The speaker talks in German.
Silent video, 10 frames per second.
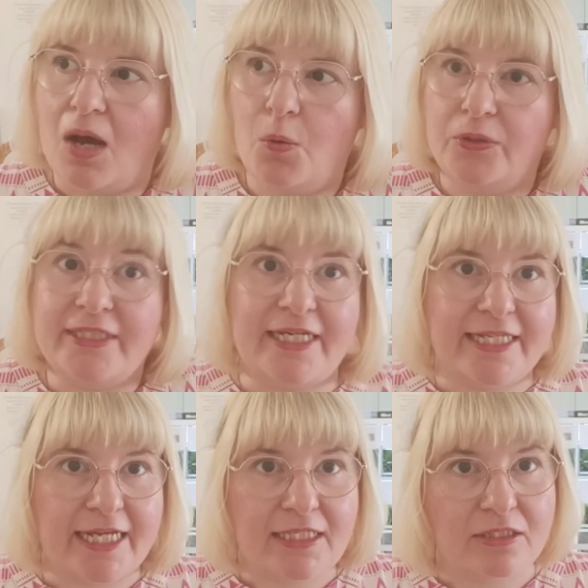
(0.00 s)
Und äh,
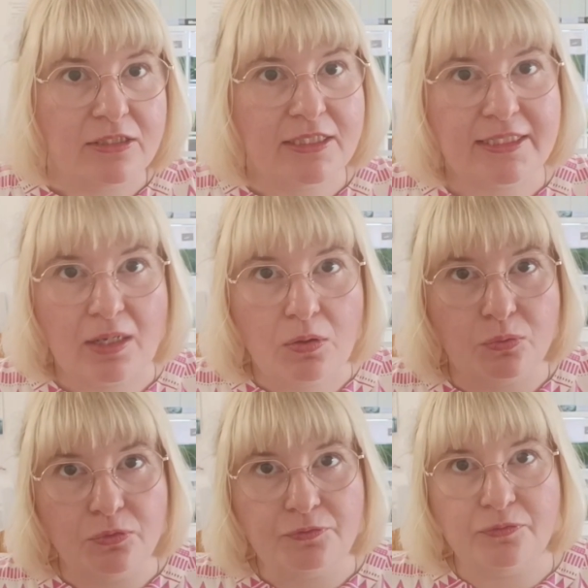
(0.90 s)
dann sollte das auch
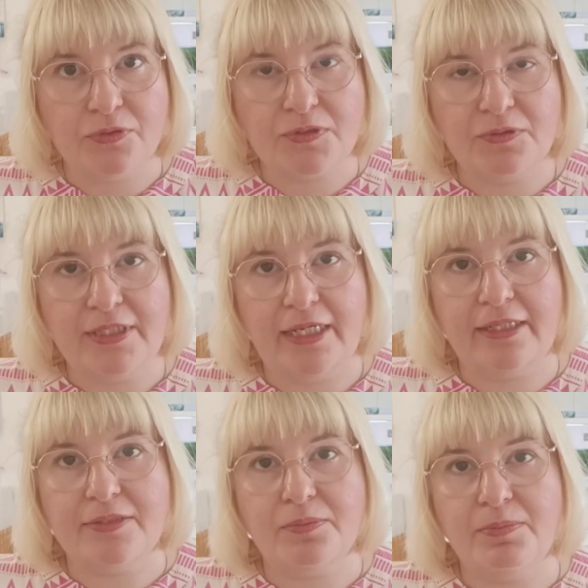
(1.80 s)
gut funktionieren.
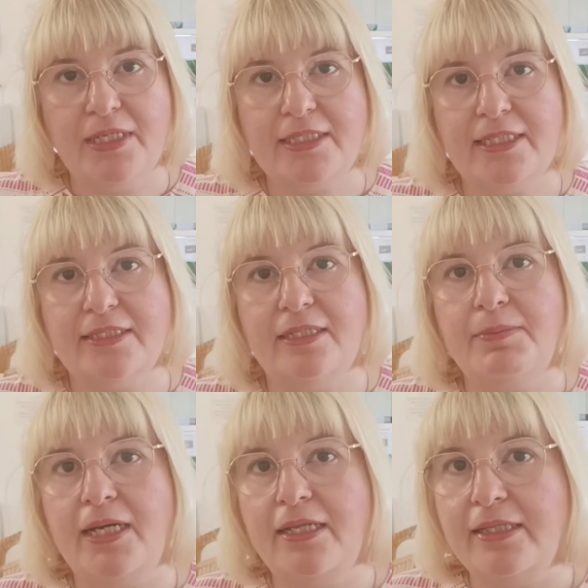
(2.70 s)
Also mir ist das
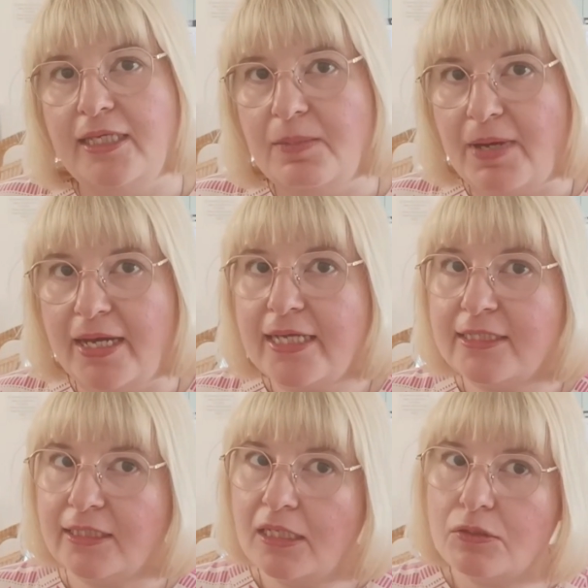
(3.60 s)
immer lieber,
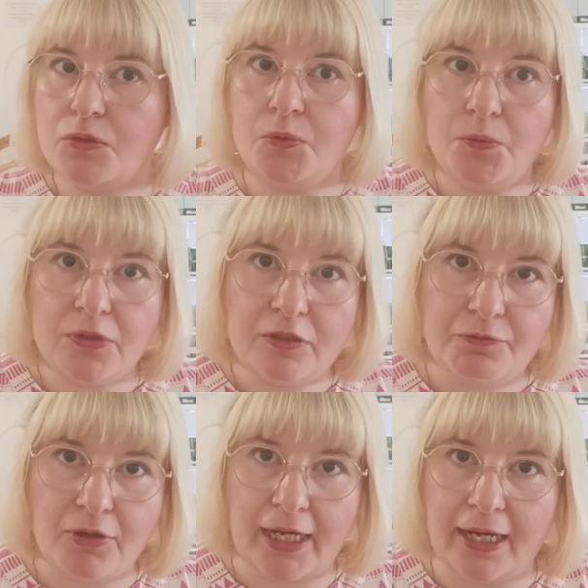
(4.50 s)
es geht zügig
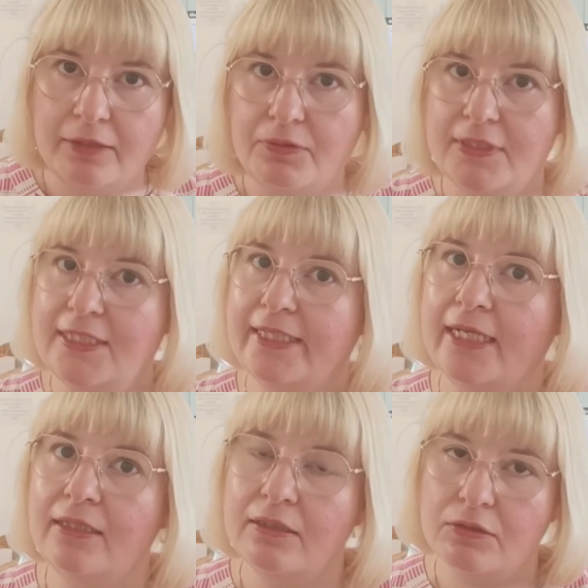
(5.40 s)
voran und sie
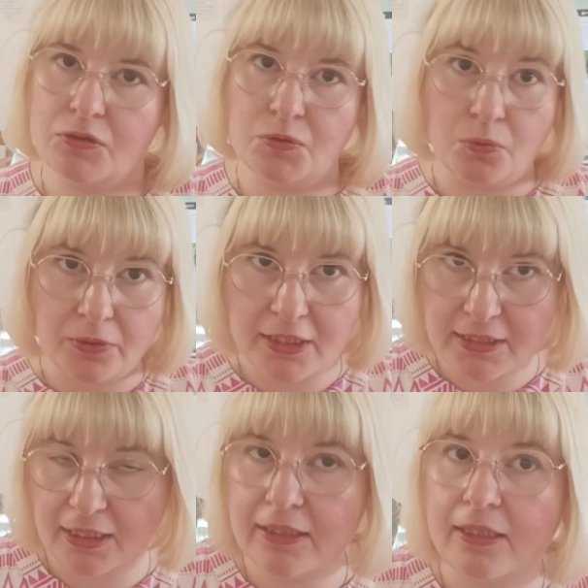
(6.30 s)
landen
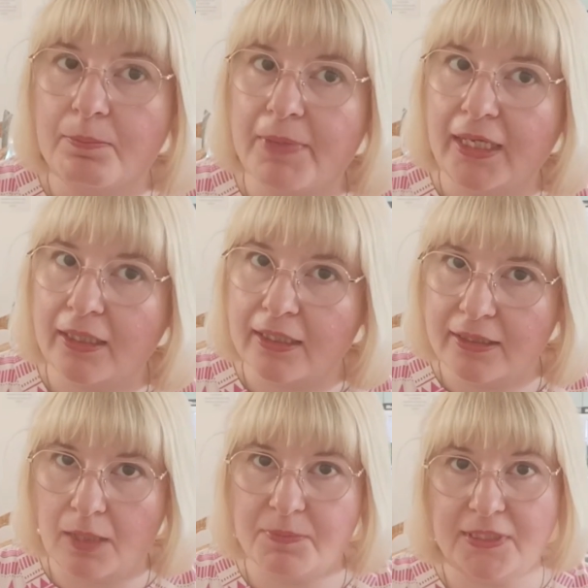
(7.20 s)
zügig in dem Becken, in
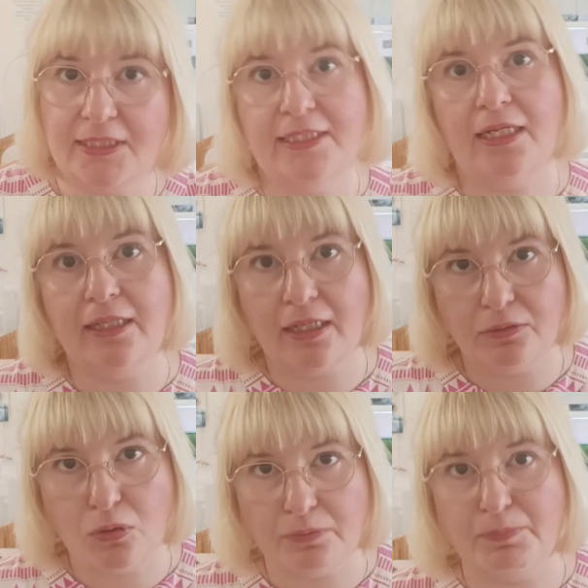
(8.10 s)
dem sie sich dann ja
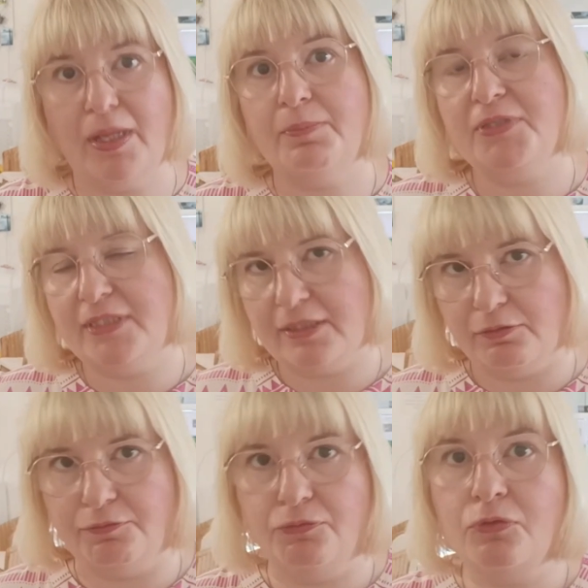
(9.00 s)
noch mal ein bisschen
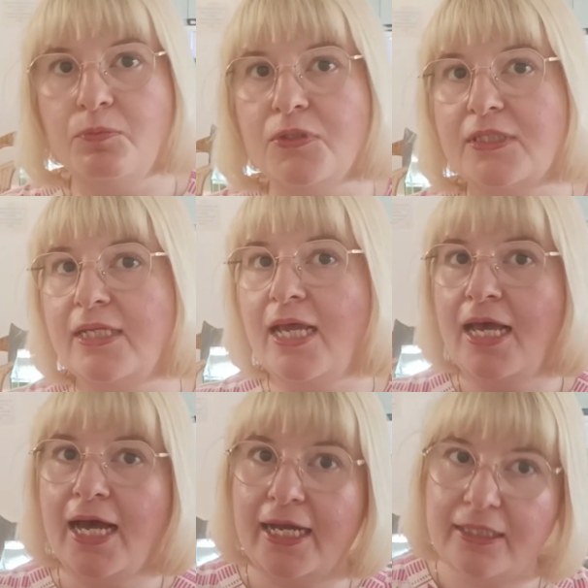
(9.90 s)
gewöhnen müssen
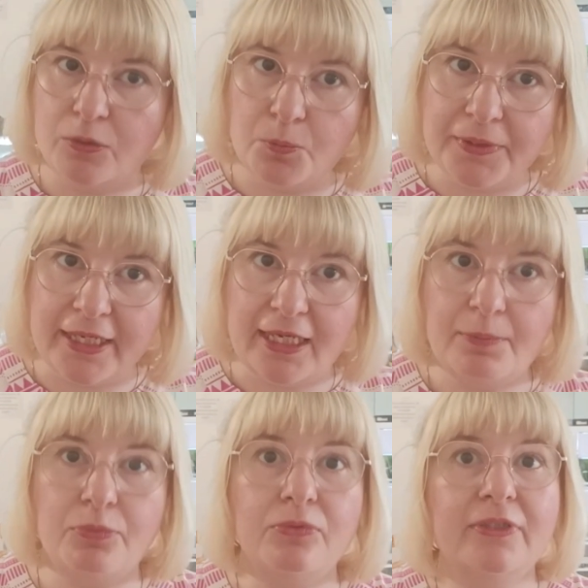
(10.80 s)
an die
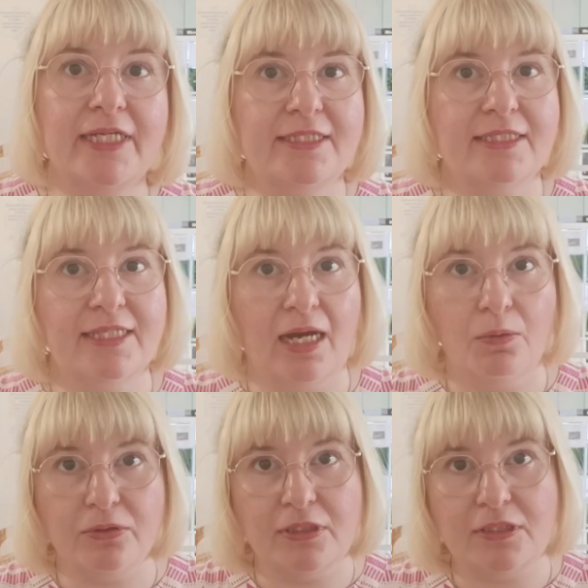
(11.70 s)
Umgebung, das ist
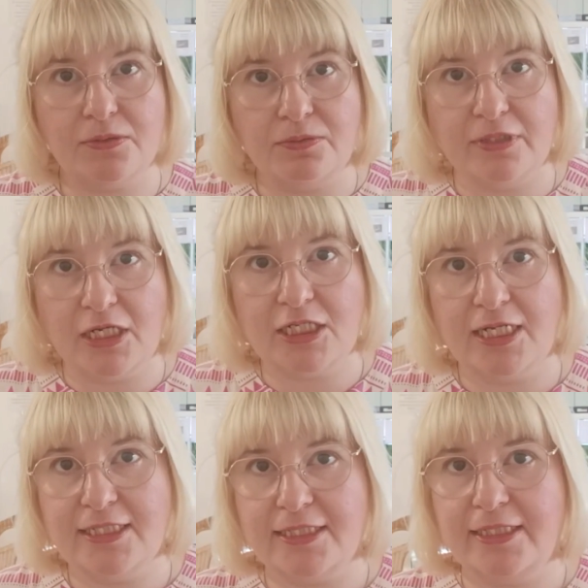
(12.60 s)
auch nicht zu
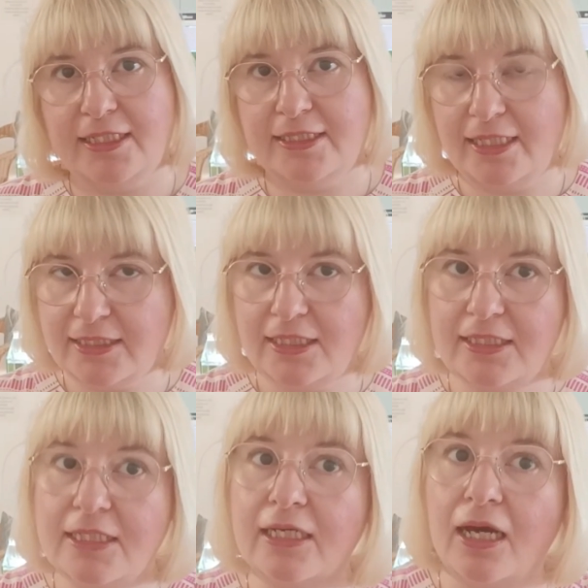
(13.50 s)
unterschätzen, dass das die
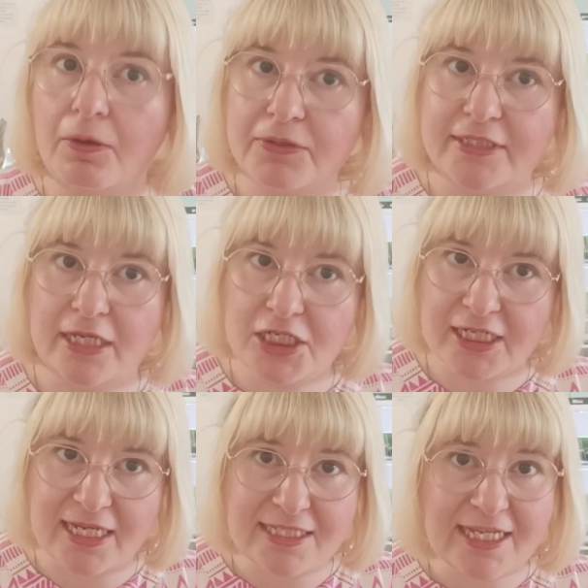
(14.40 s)
Tiere auch sehr
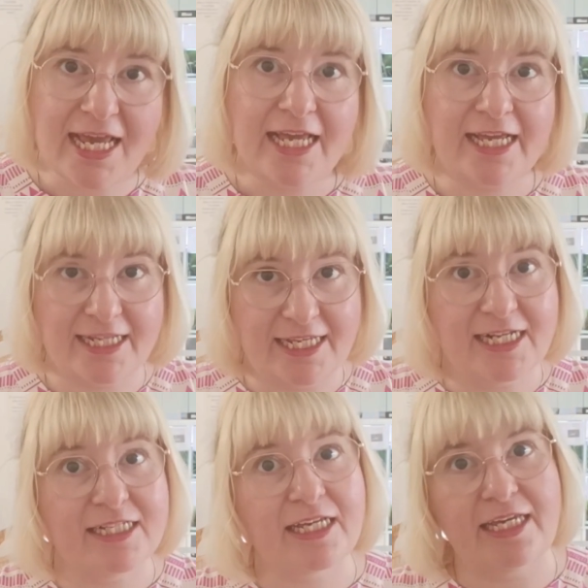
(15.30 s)
stresst.
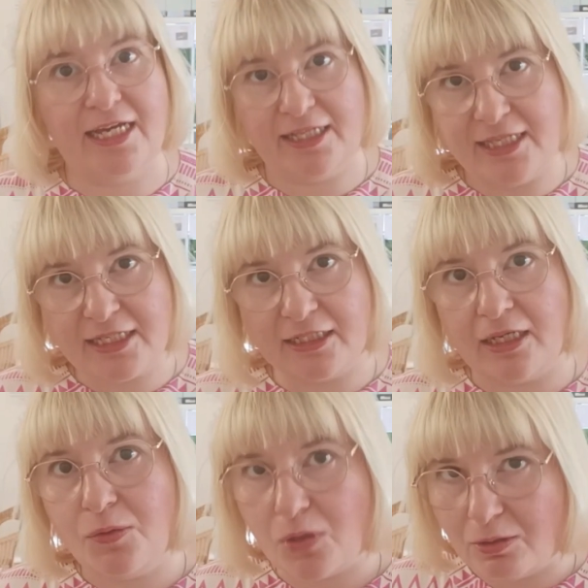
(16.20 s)
Garnelen reagieren
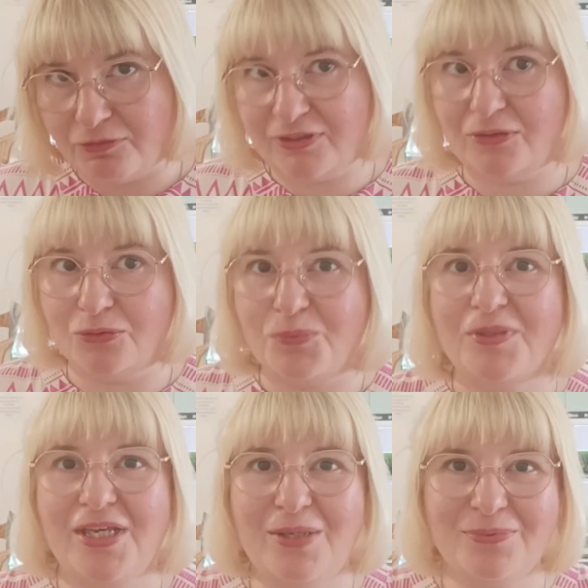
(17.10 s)
auch auf ihre
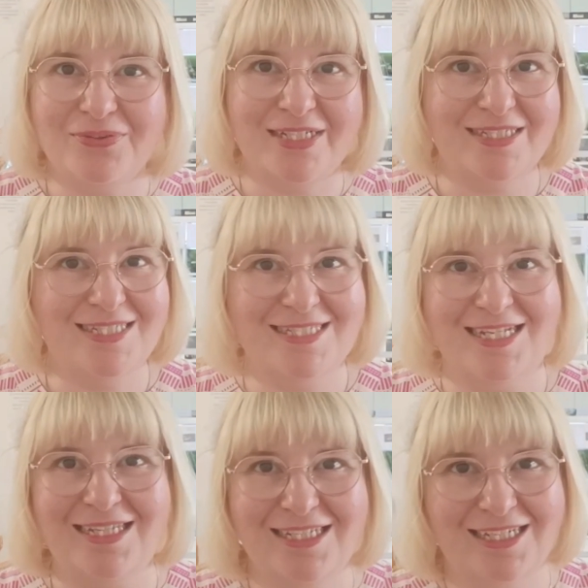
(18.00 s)
Umgebung, das ist
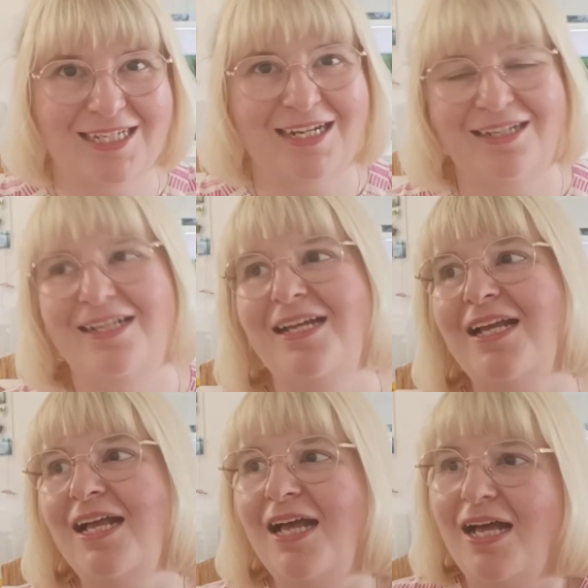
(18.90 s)
denen nicht egal,
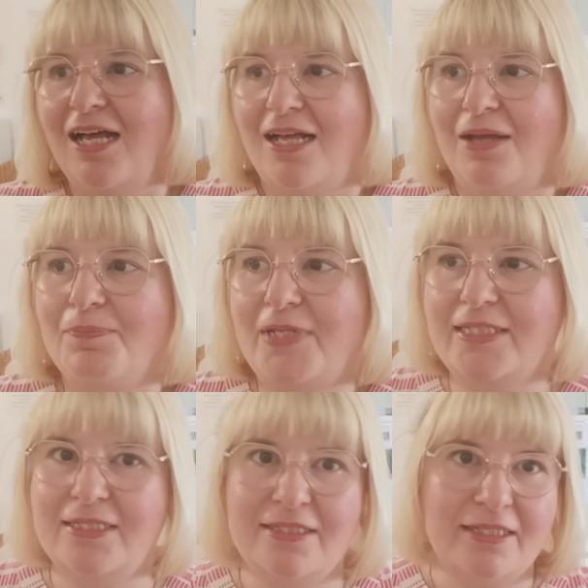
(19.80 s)
ähm,
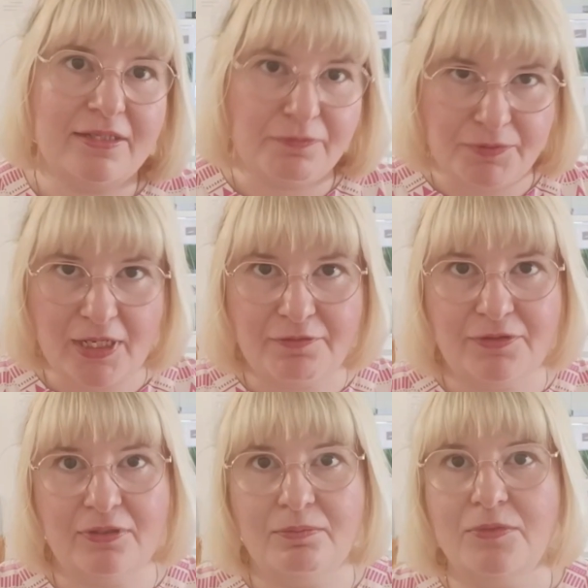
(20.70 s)
dass sie sich dann
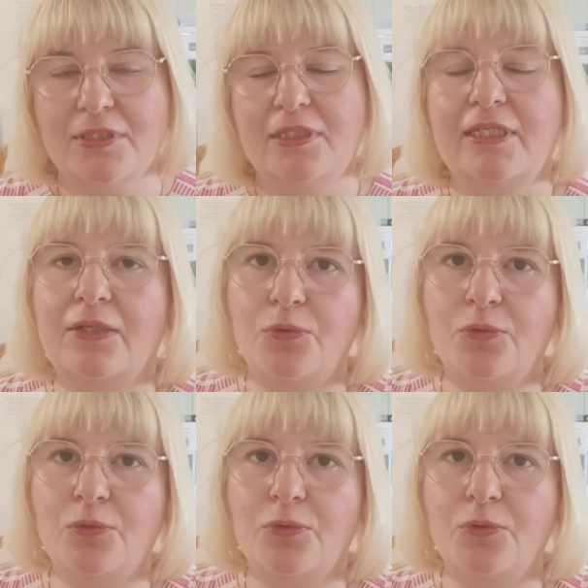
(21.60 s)
wiederfinden müssen in der